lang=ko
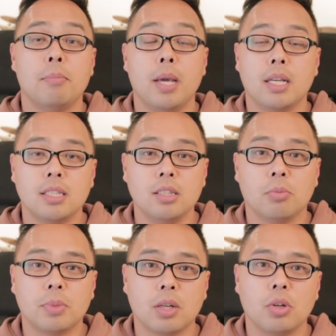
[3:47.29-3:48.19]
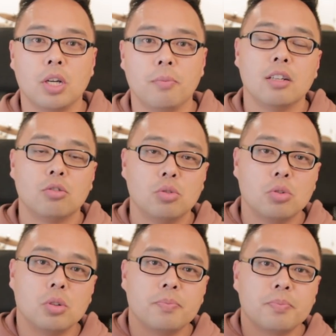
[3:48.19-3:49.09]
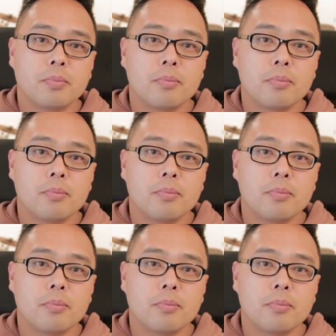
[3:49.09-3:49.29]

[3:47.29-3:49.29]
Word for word: 백신이 없다고 해요. 그리고